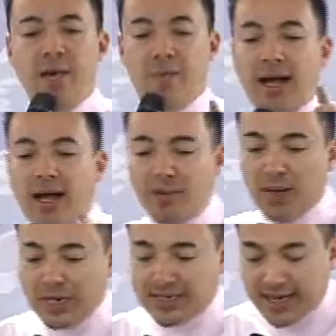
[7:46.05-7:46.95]
Pega a
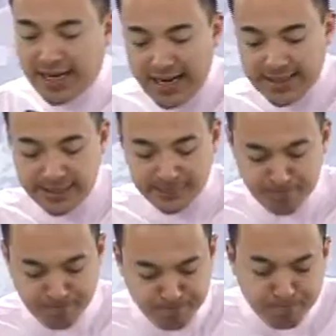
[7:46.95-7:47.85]
Bíblia Sagrada
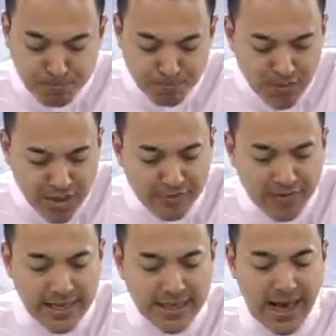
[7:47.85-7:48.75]
e
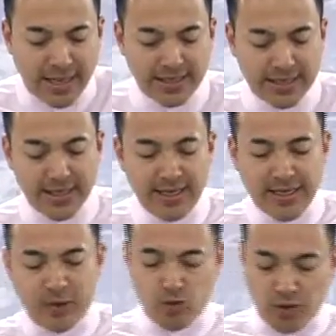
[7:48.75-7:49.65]
vai lá
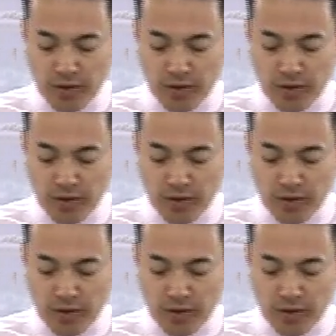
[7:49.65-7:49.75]
no